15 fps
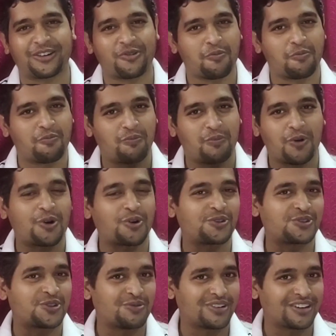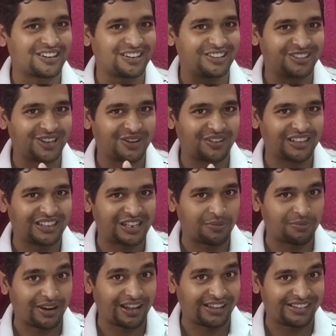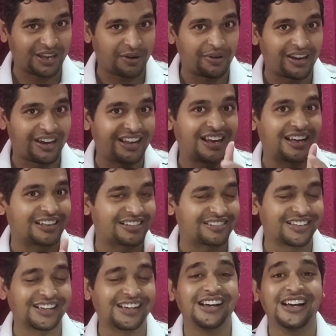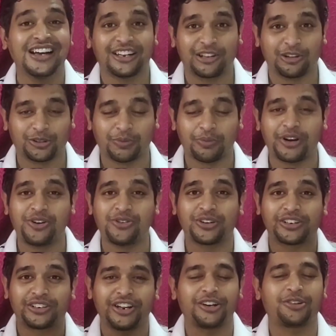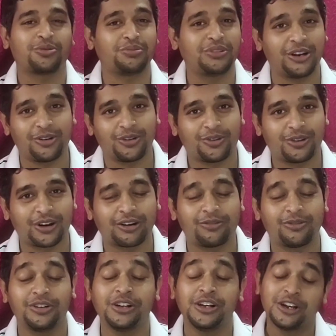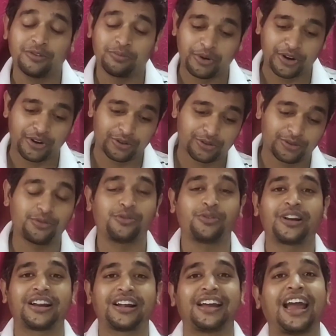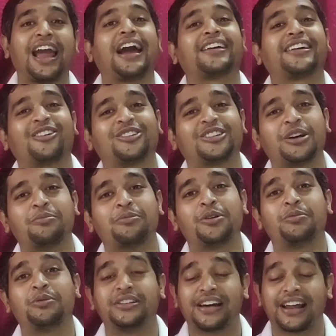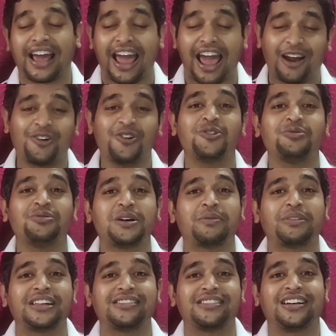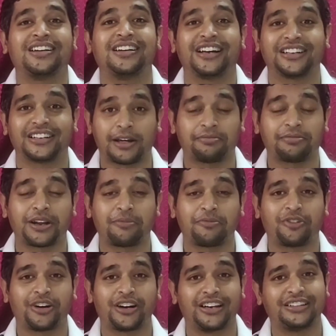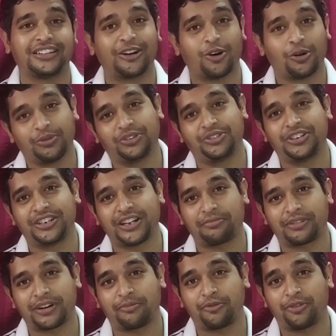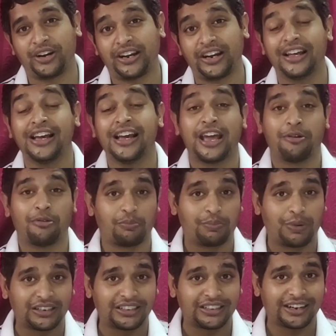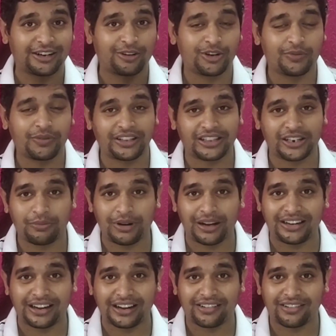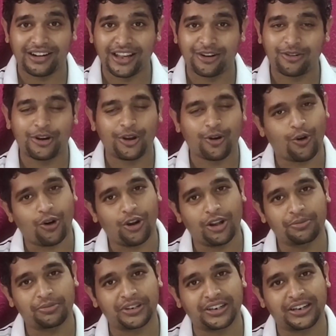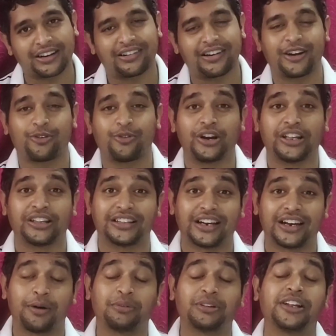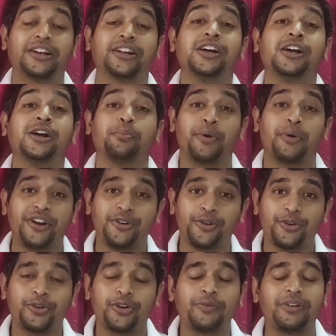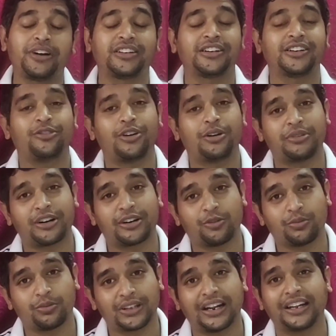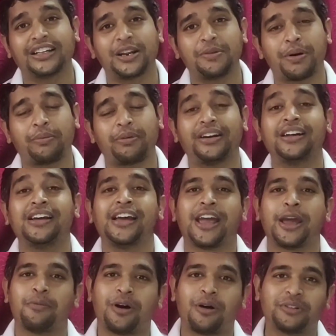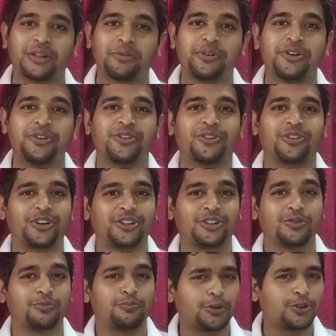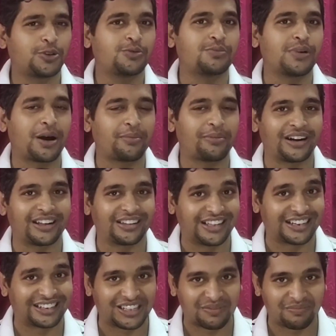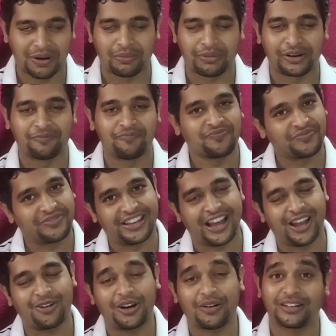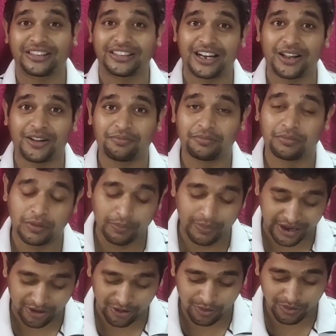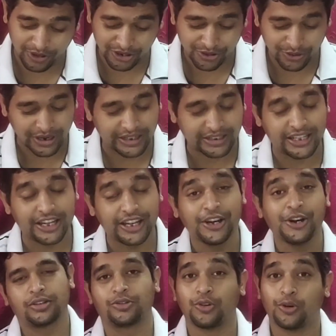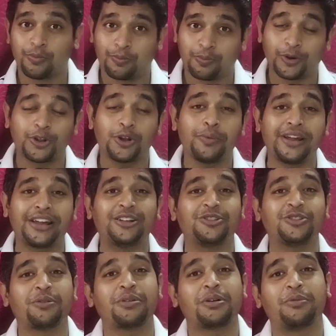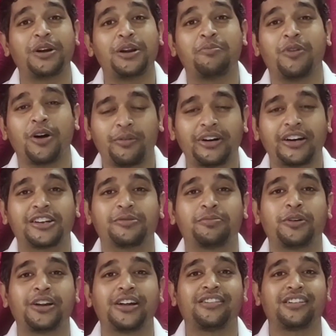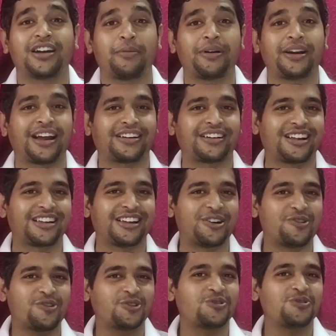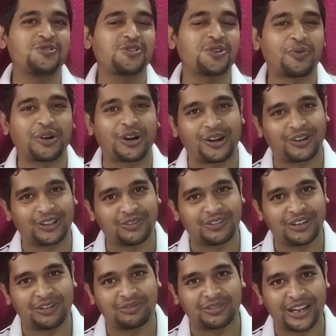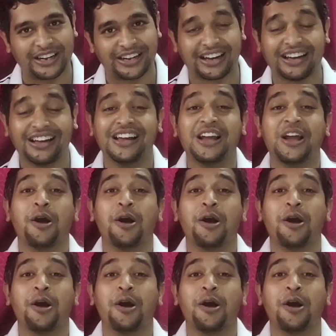একটা খুব বড় চমক কিন্তু আমাদের সামনে আজকে আমি নিয়ে আসছি সেহেতু ভিডিওর শেষ অবধি লক্ষ্য রাখুন ভিডিও শুরু করার আগে একটা কথাই বলবো যারা এখন অবধি আমাদের চ্যানেলটিকে সাবস্ক্রাইব করেনি তারা অবশ্যই সাবস্ক্রাইব করে নিন এবং পাশে থাকা নোটিফিকেশান বেলটা ক্লিক করে অল অপশানটা ক্লিক করে নিন তাহলে আমাদের ভিডিও নোটিফিকেশানগুলো আপনারা খুব তাড়াতাড়ি পাবেন এবং আমাদের ভিডিওগুলো কিন্তু প্রথম আপনারা দেখতে পাবেন যাই হোক এবার তাহলে মেন খবরে চলে আসি তো প্রথমেই কিন্তু আমরা বলি মোহামেডান স্পোর্টিং ক্লাবের একটা যে নতুন চমকের কথা বললাম সেইটা